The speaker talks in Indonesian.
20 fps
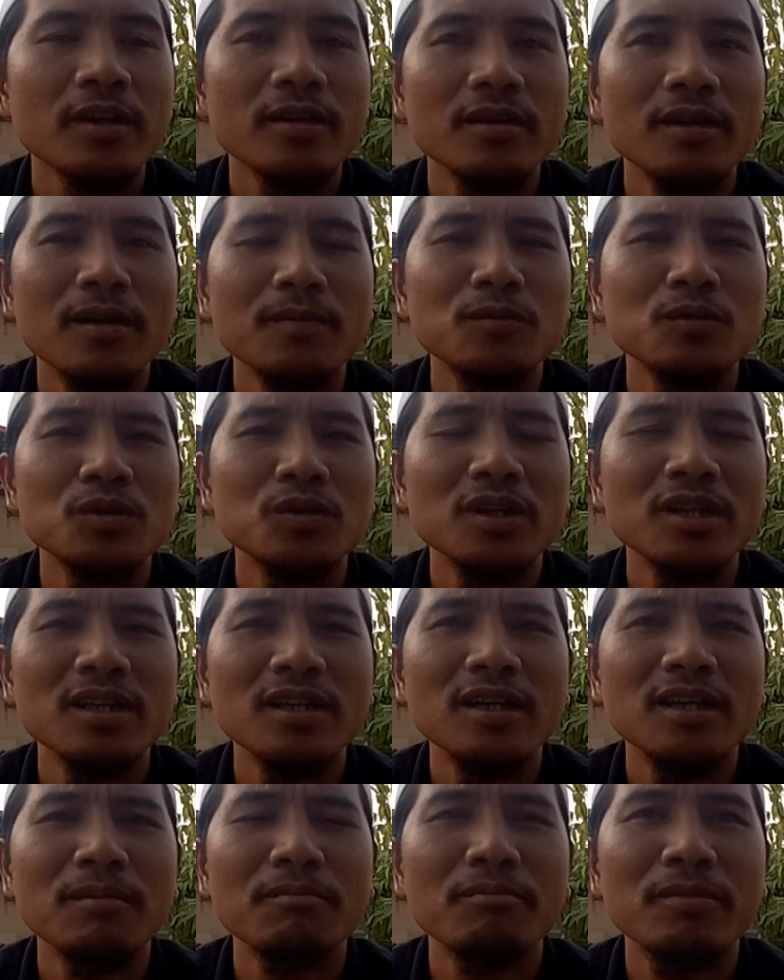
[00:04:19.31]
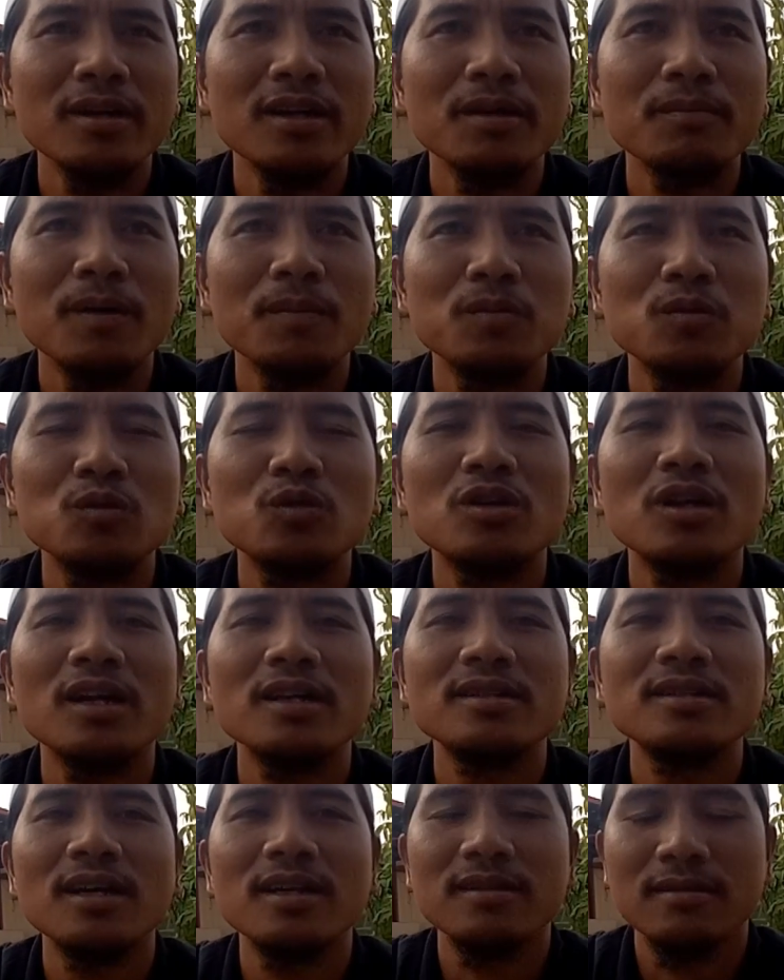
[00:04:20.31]
ya mungkin nyampe 50
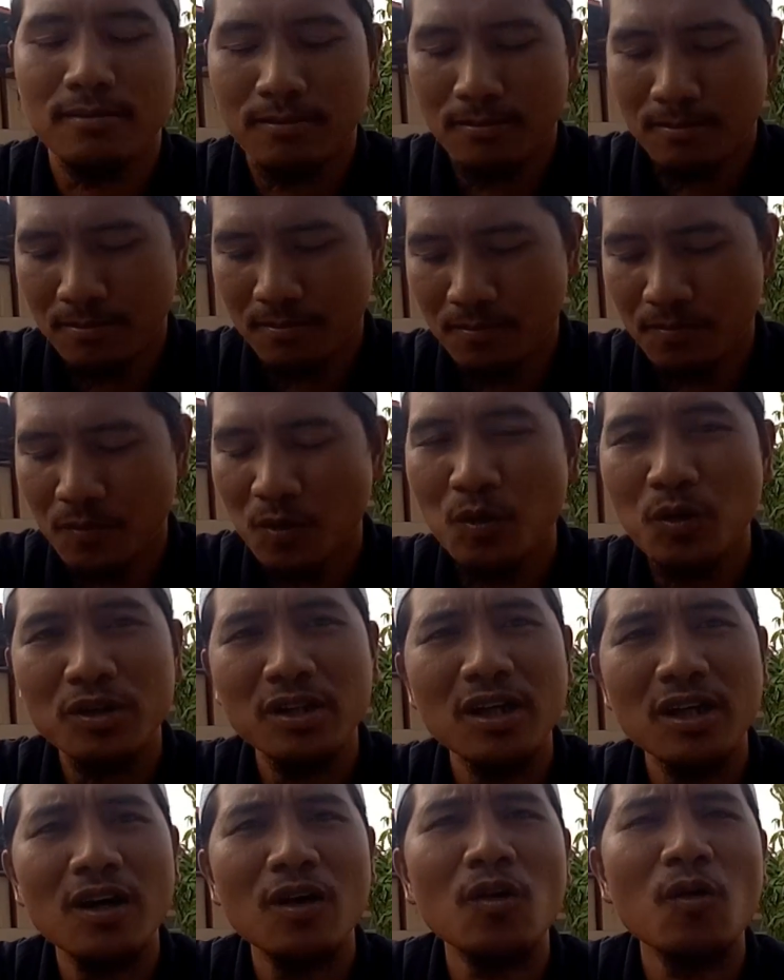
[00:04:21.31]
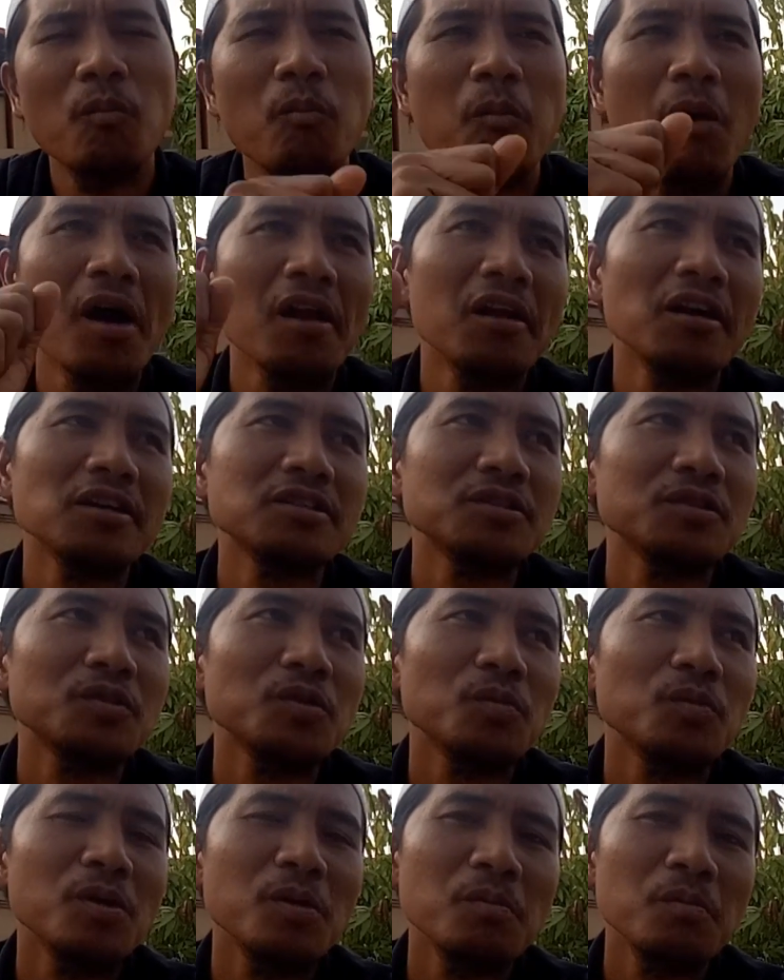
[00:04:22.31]
derajat Pokoknya kalau panas
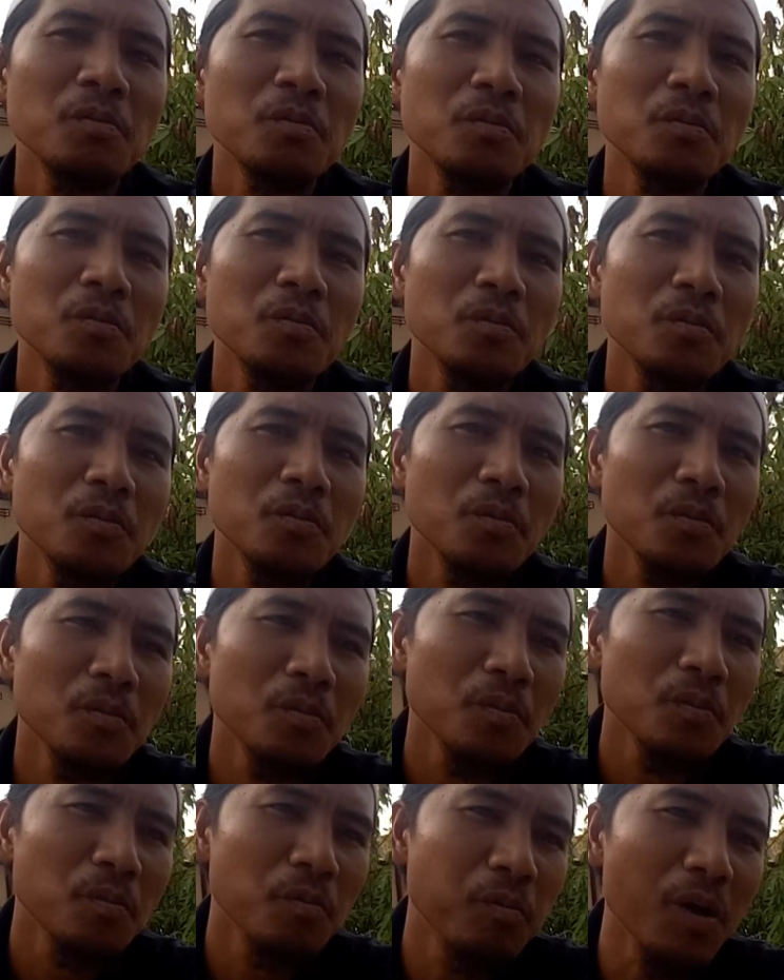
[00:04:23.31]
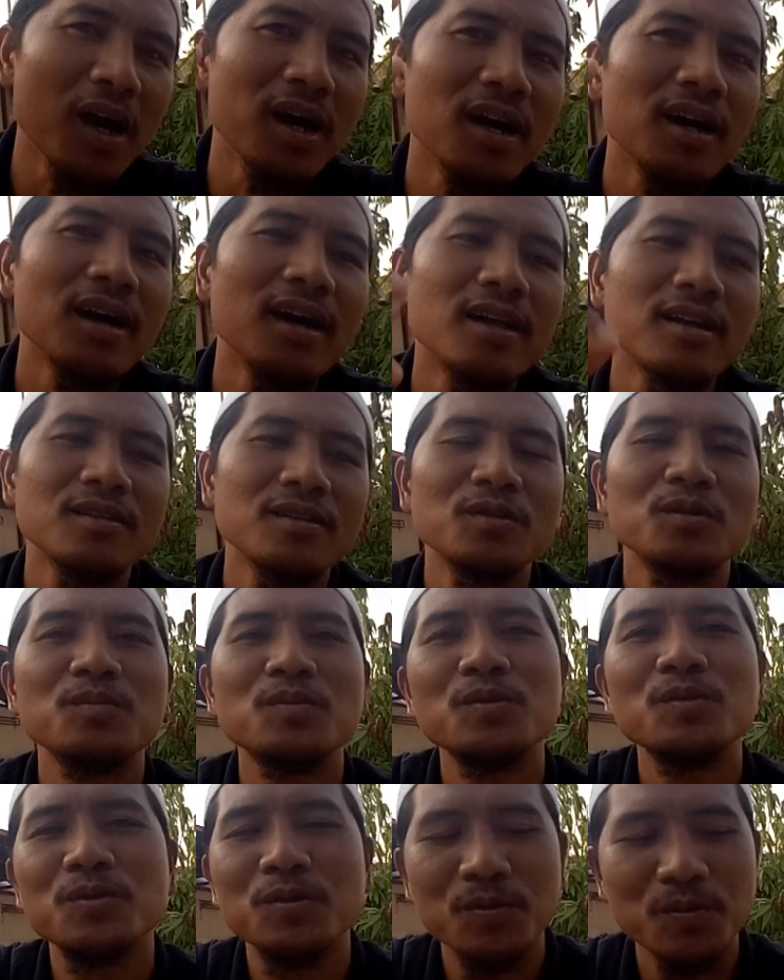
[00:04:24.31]
itu membakar
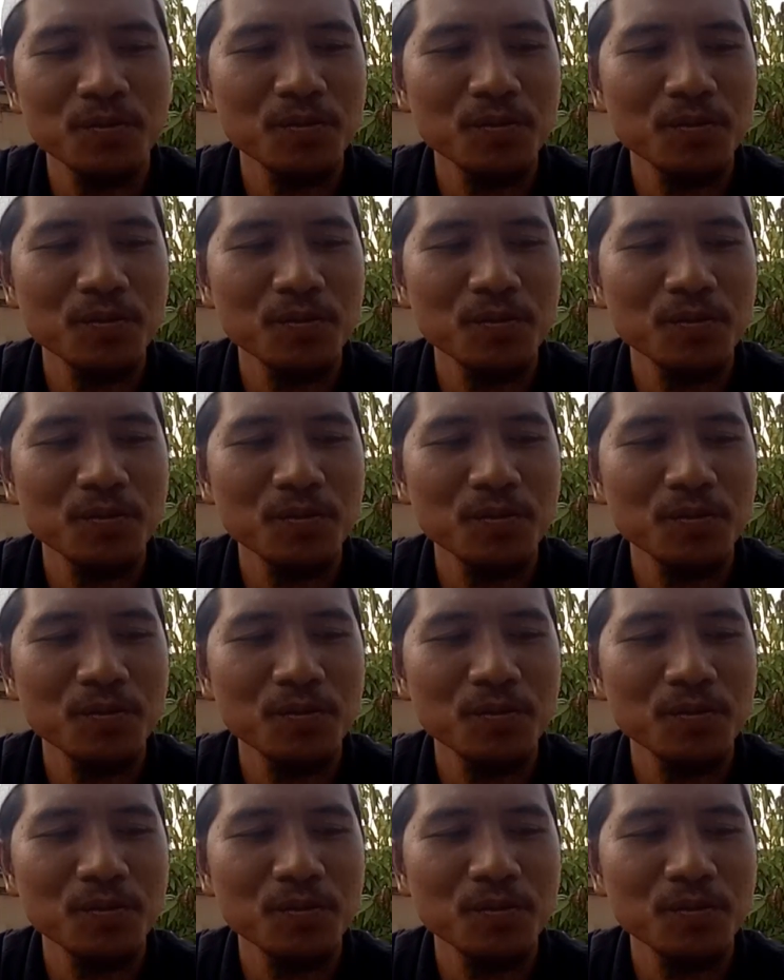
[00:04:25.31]
tubuh.